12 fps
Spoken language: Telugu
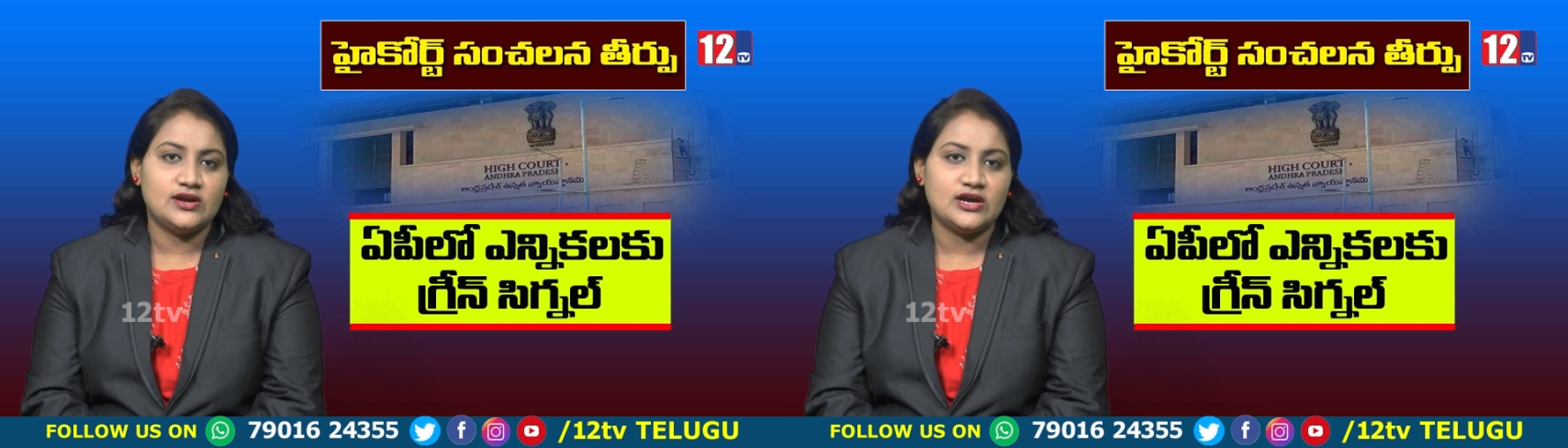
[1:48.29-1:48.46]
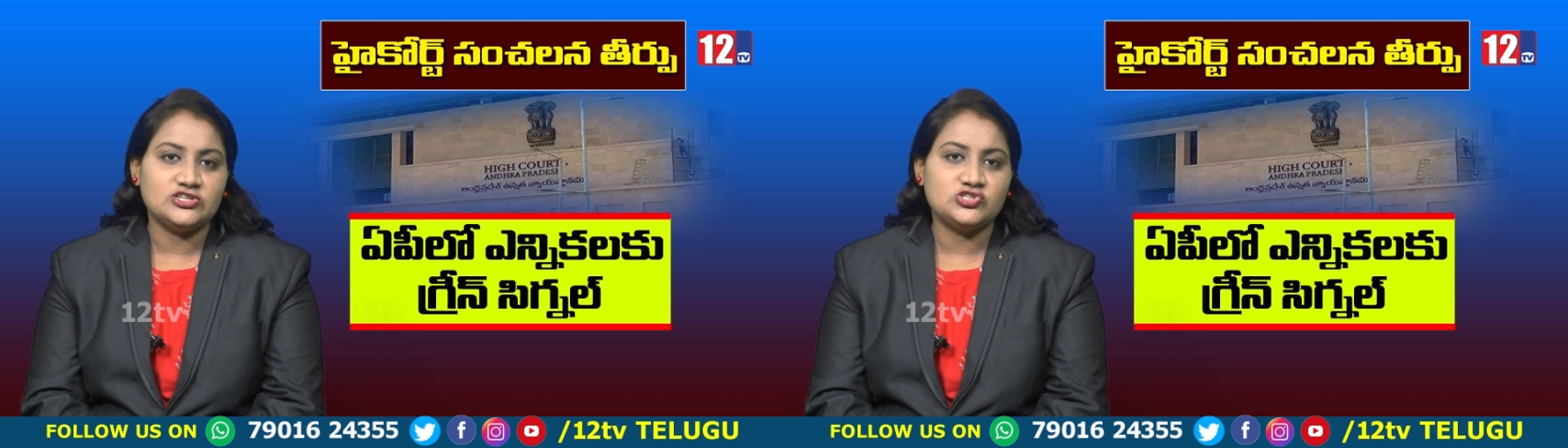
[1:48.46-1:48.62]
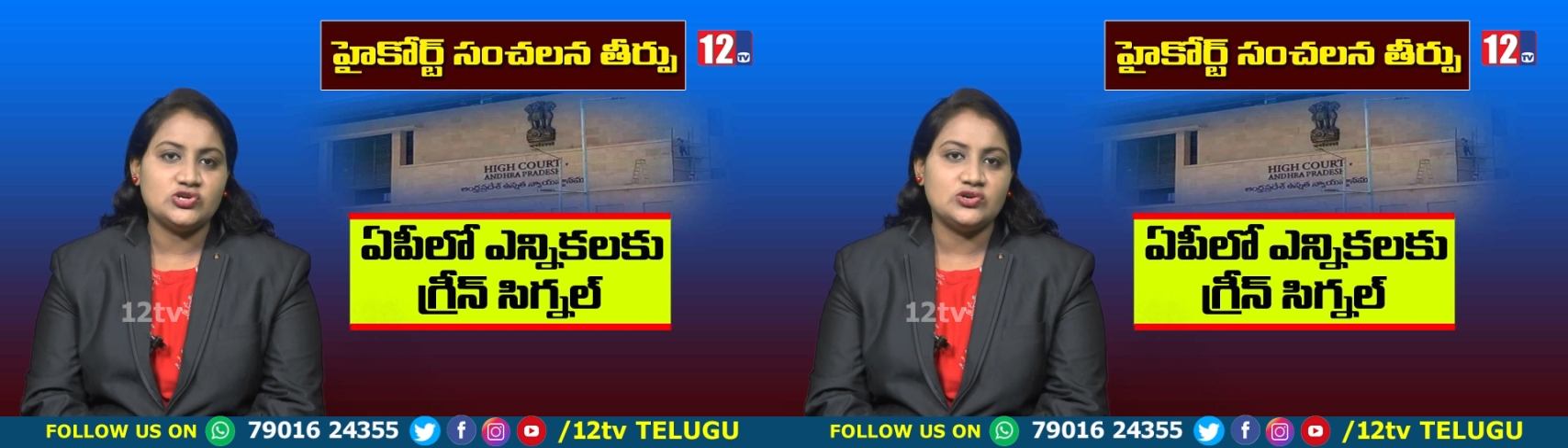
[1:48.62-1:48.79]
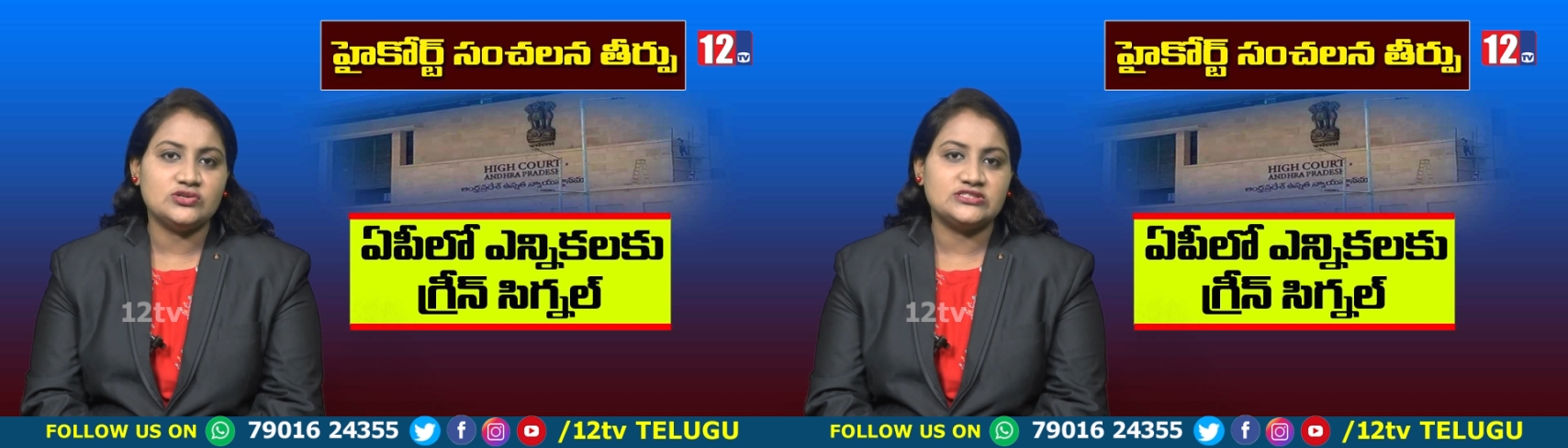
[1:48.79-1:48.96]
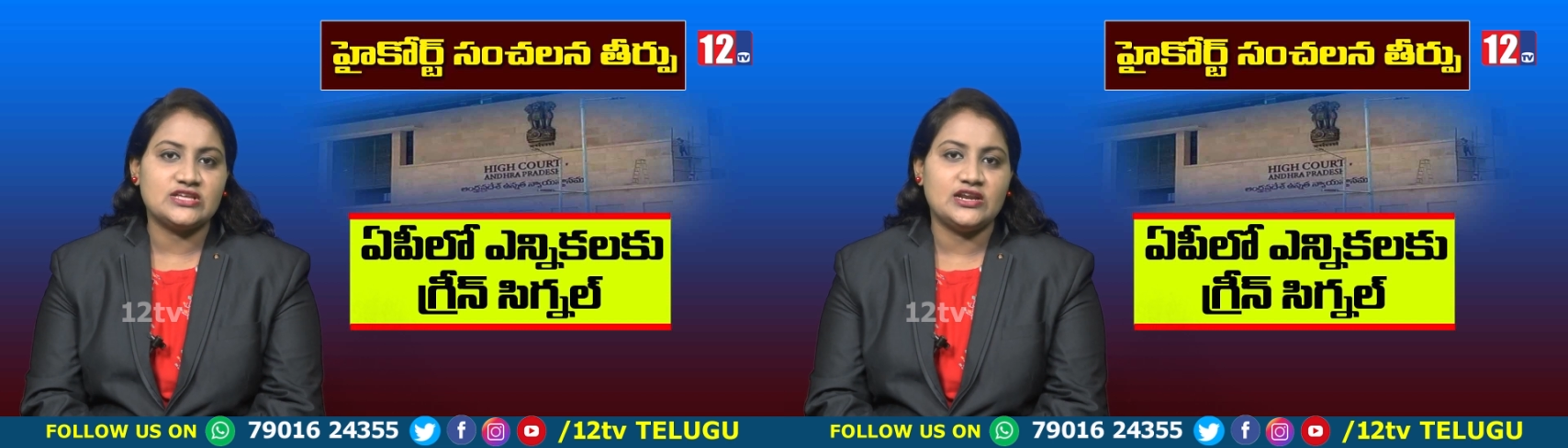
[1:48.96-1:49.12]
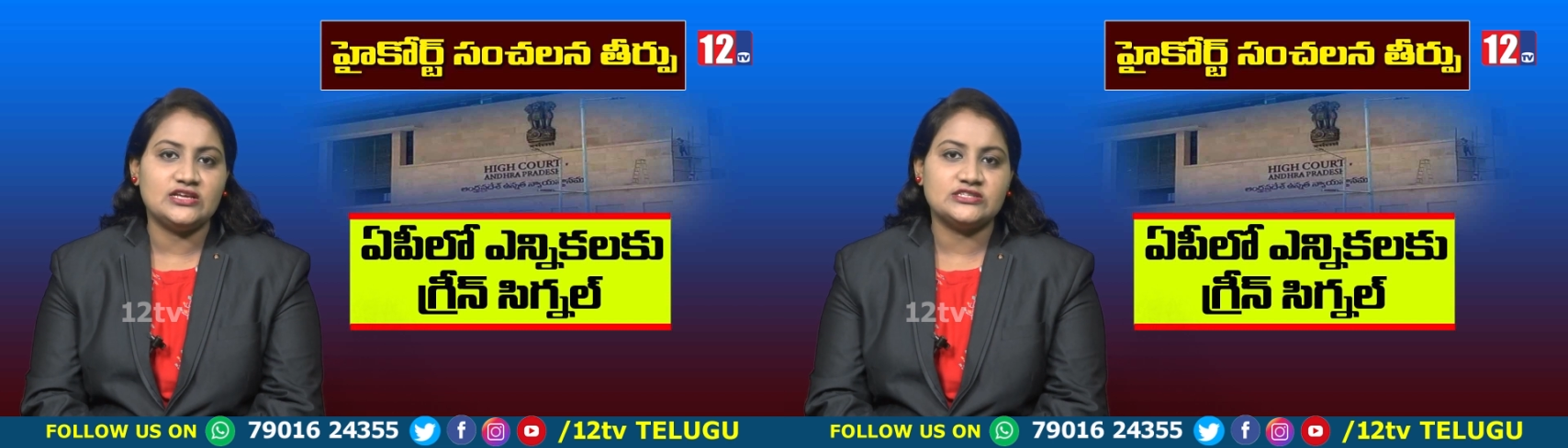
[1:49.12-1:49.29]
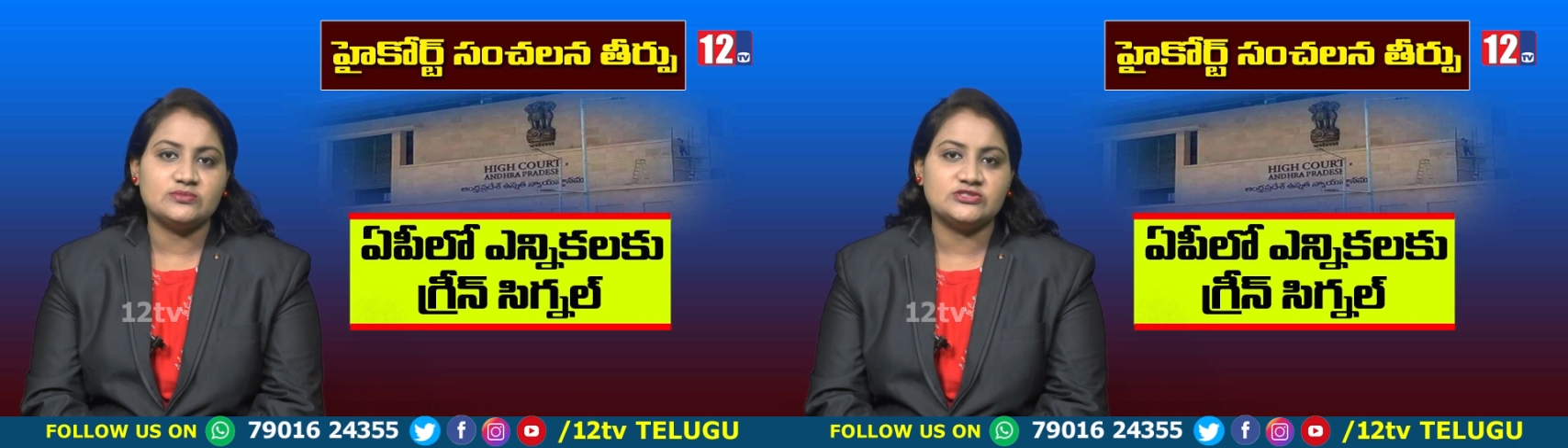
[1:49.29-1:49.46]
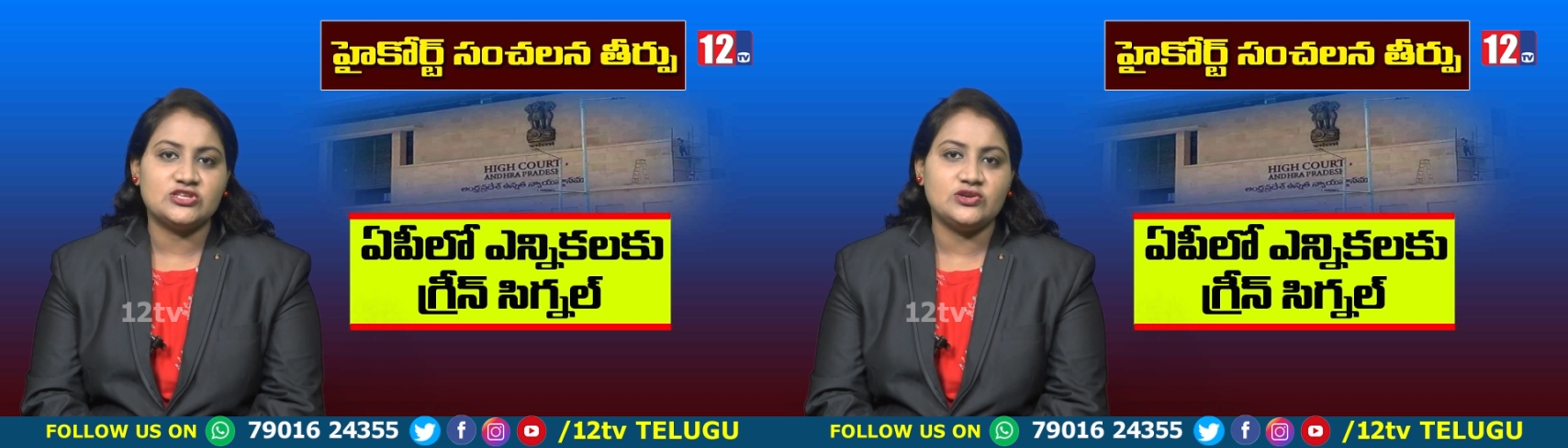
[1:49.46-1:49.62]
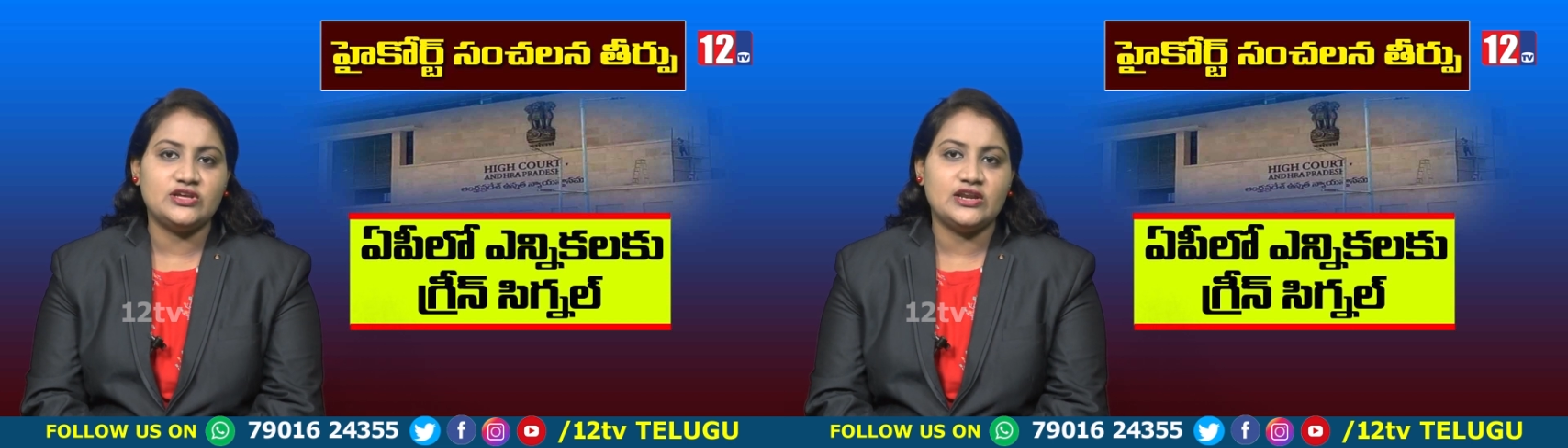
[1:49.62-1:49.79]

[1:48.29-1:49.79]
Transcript: రాష్ట్రంలో స్థానిక సంస్థలు